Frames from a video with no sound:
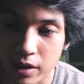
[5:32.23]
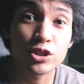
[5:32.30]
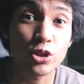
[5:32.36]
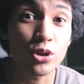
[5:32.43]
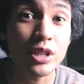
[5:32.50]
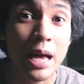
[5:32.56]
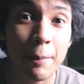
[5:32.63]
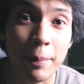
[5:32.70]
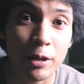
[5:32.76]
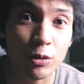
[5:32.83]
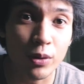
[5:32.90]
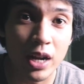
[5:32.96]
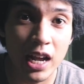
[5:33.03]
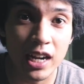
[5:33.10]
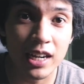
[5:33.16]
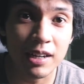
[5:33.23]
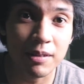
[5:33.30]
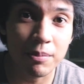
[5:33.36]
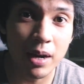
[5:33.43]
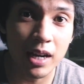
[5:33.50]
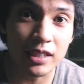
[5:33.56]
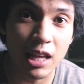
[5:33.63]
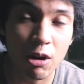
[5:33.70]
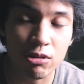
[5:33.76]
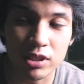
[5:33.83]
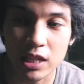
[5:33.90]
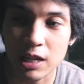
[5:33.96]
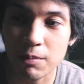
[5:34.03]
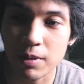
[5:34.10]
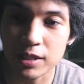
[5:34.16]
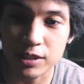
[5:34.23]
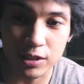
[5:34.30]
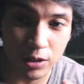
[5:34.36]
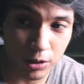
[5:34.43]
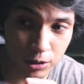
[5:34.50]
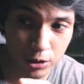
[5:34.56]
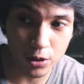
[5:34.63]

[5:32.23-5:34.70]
So dapat wala nang mga tao sa labas, no?